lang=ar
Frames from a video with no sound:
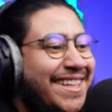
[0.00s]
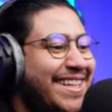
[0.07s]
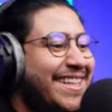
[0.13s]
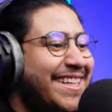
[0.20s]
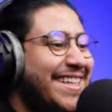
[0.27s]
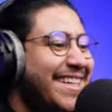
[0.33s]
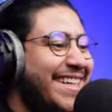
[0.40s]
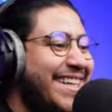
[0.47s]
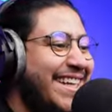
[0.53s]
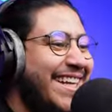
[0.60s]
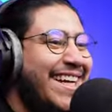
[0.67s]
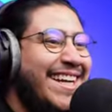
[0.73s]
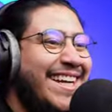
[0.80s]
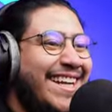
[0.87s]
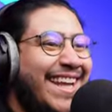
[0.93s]
لا
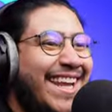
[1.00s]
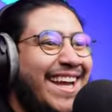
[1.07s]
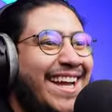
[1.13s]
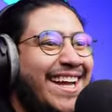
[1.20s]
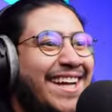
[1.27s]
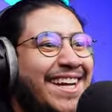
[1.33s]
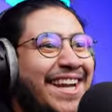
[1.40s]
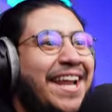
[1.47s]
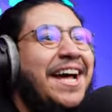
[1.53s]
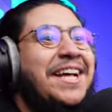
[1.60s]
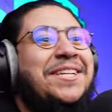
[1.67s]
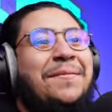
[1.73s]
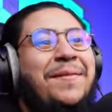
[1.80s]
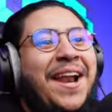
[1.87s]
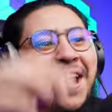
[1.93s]
اله الا الله،
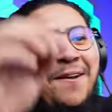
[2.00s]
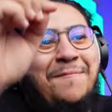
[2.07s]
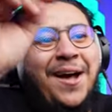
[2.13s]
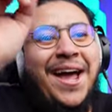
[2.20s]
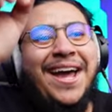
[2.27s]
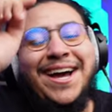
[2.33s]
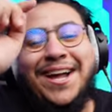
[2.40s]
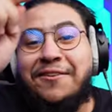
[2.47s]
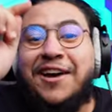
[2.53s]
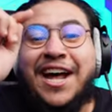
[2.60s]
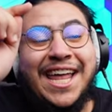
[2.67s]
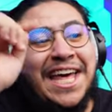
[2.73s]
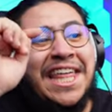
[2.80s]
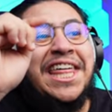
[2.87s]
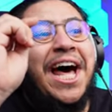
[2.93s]
لازم العب مع عيال في
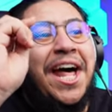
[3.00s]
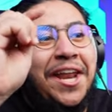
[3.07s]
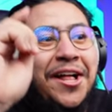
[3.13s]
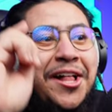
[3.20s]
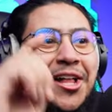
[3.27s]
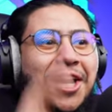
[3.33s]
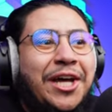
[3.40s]
حلقة ثانية،